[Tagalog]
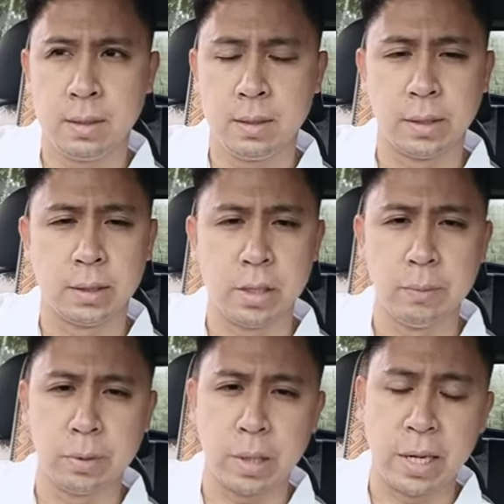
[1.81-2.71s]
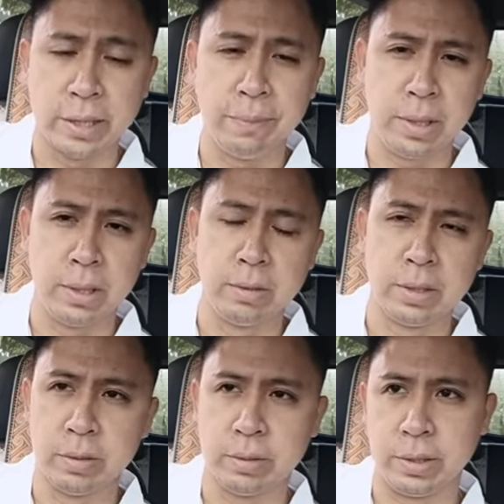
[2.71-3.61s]
Nagtanong po ang ating Panginoong
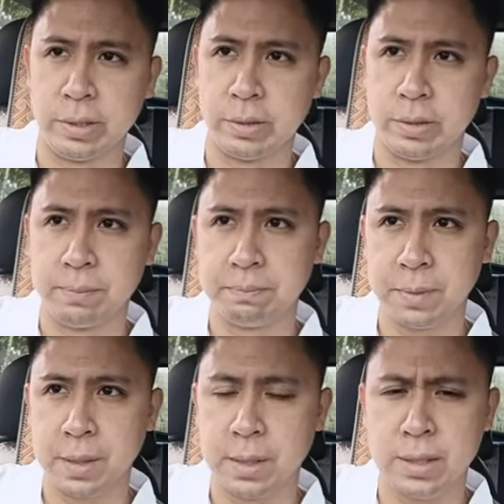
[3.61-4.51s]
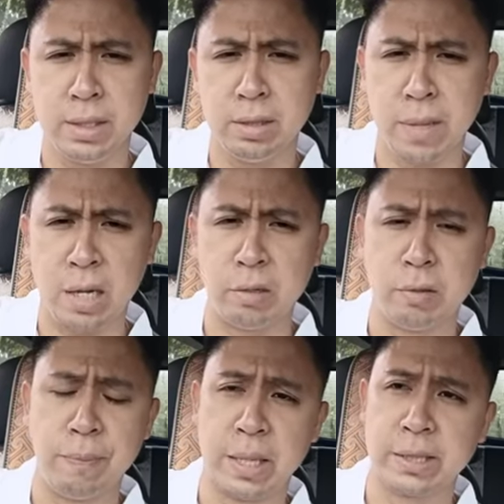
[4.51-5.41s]
Yeso Kristo, Sino ba
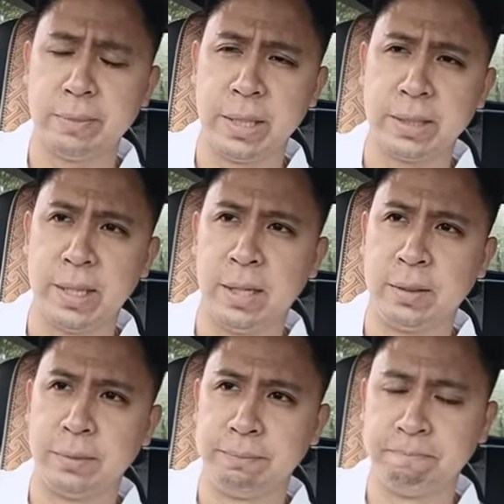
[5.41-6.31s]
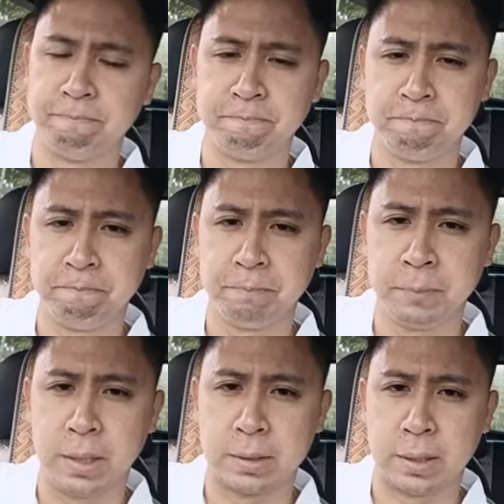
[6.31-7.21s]
ako para sa mga tao?
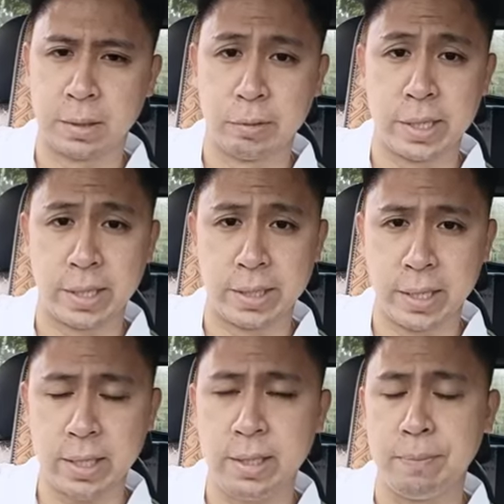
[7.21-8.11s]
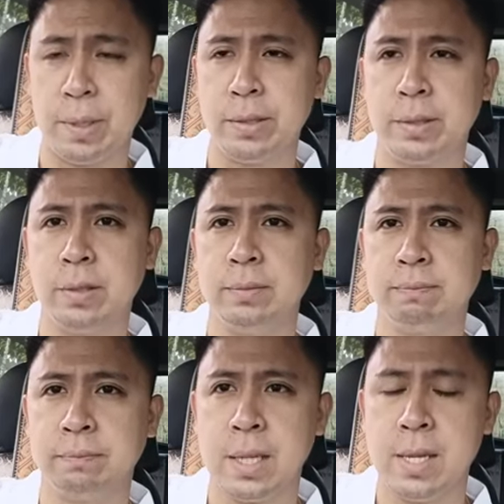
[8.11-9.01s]
Ang sagot sa kanya ni Pedro,
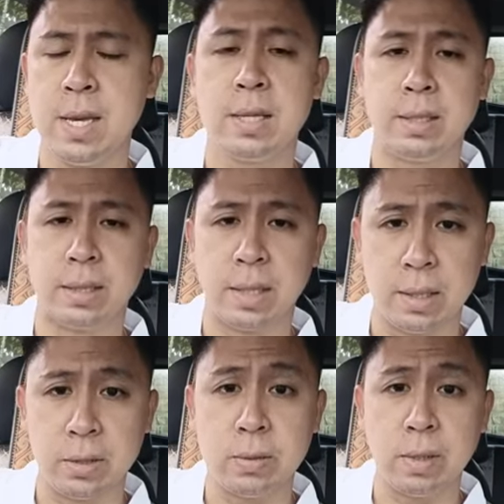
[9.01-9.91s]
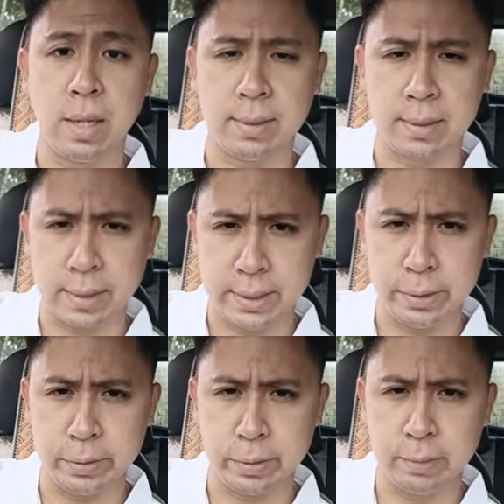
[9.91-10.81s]
Ikaw ang
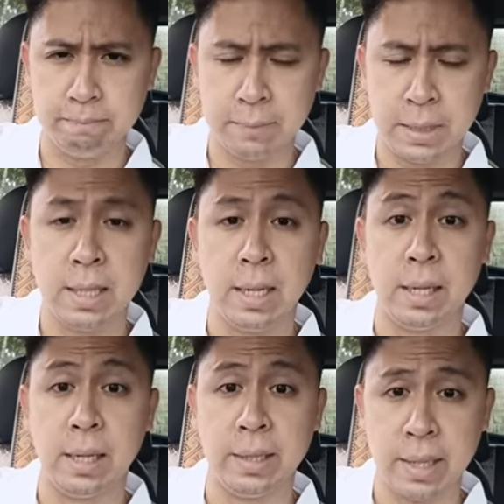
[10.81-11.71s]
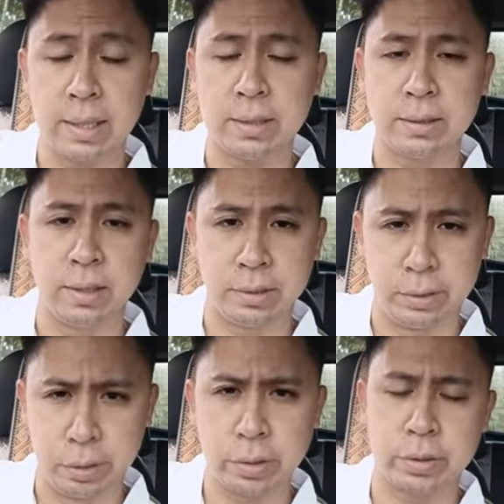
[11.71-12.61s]
Kristo, ang anak
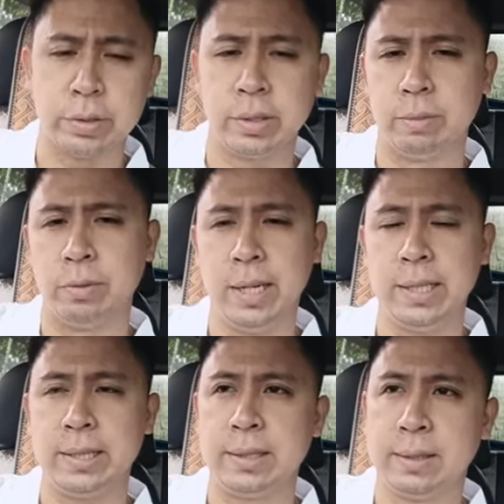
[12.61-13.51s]
ng Diyos na buhay.